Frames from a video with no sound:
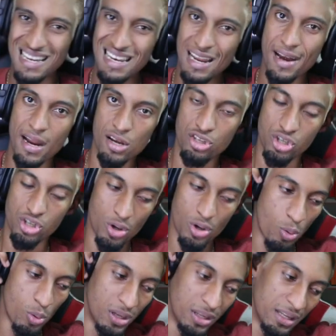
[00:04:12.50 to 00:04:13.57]
reacción.
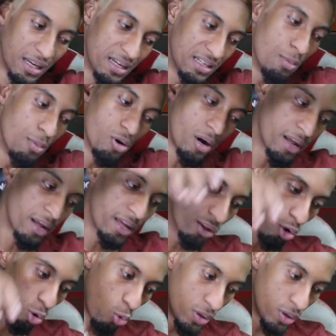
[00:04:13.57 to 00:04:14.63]
Recuerden de que estamos rankeando
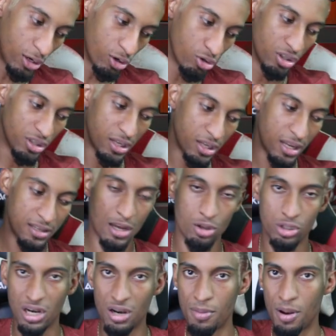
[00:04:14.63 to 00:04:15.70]
cuentas los interesados,
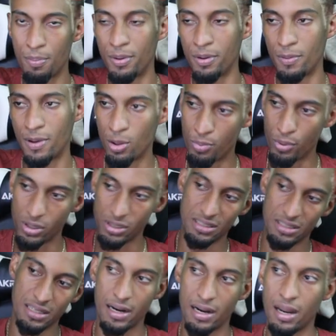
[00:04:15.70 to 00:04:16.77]
tirarme al privado por
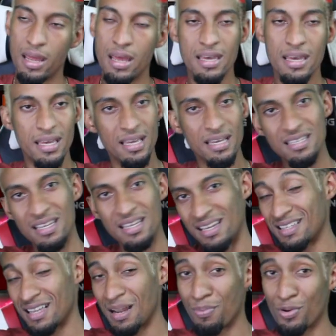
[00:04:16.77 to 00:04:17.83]
Instagram. Y ya sería hasta
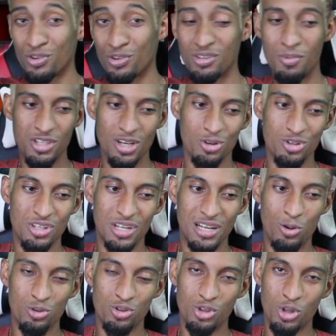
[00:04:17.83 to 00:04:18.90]
la próxima, chicos. Si les
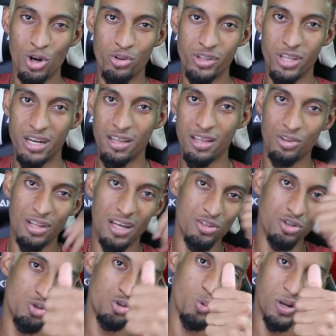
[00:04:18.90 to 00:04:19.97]
gustó el contenido, de su
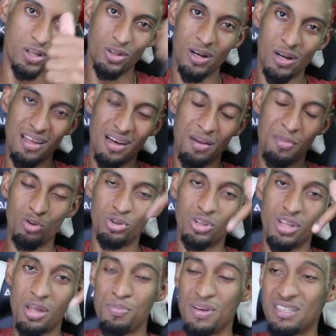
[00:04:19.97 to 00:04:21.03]
suculento like. Díganme que ustedes
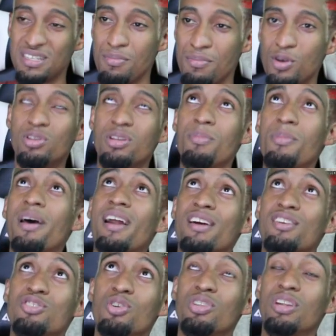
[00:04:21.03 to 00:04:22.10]
piensan mi última
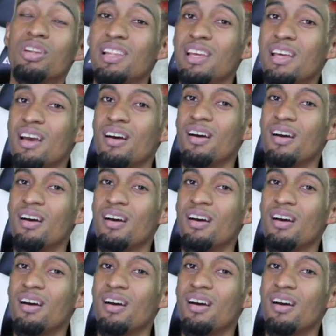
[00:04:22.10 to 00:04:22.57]
reacción del día